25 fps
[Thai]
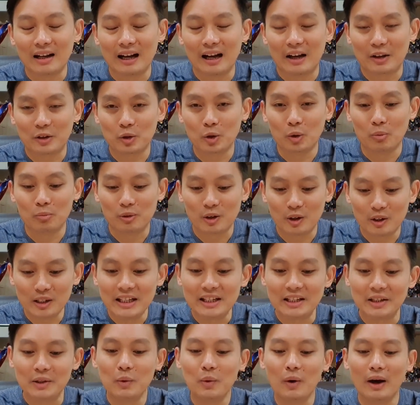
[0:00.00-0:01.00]
อารมณ์ก็
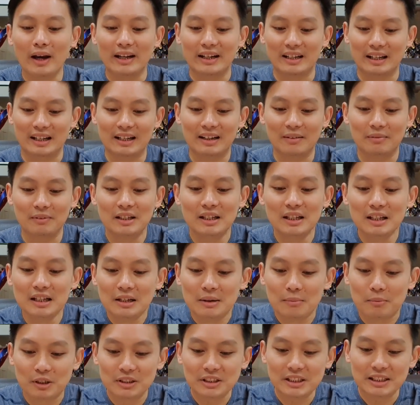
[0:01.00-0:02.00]
ดีด้วยนะครับ
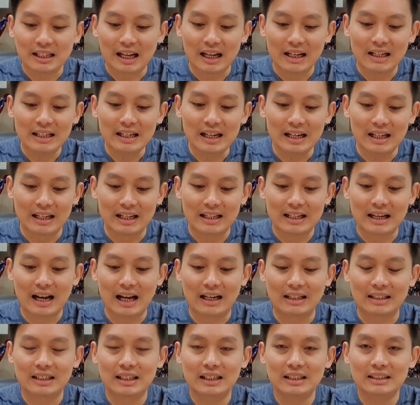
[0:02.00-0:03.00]
เพราะฉะนั้นเนี่ยใน
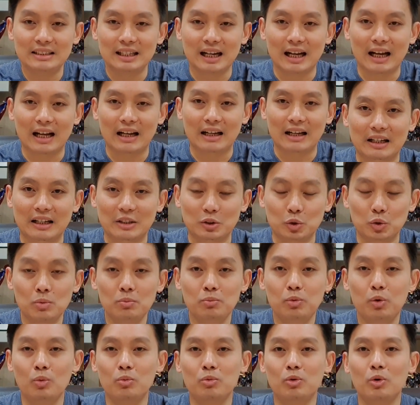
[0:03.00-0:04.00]
การที่จะกระตุ้น
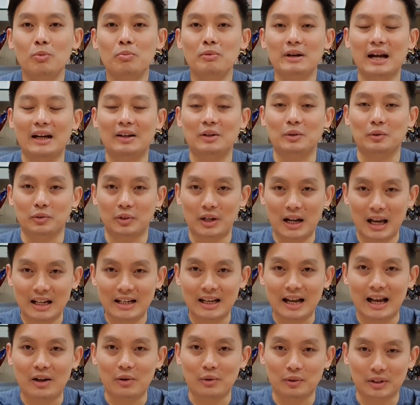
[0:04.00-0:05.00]
ภูมิคุ้มกันของร่าง
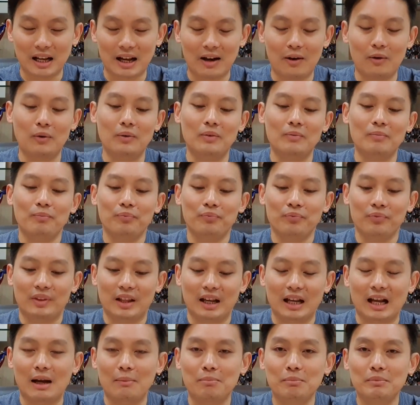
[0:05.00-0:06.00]
กายของเรา
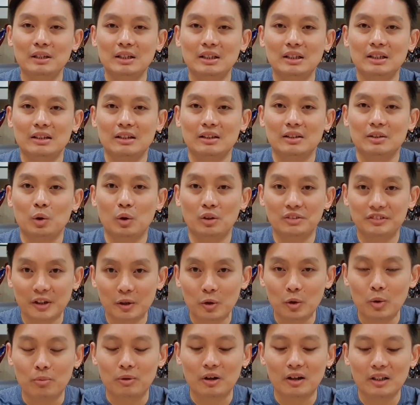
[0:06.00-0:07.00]
นะครับ โดยส
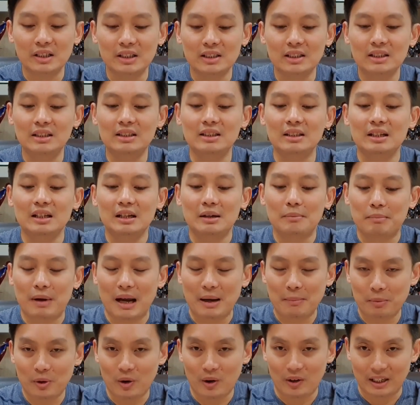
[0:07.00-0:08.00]
รุปก็คือ
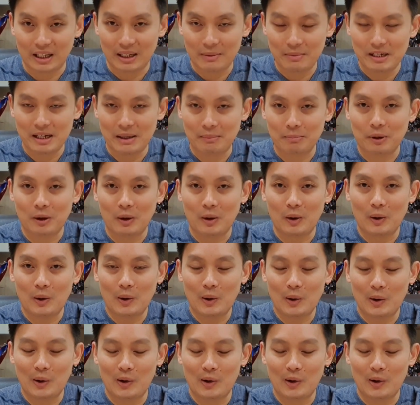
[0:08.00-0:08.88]
พักผ่อนให้เพียงพอ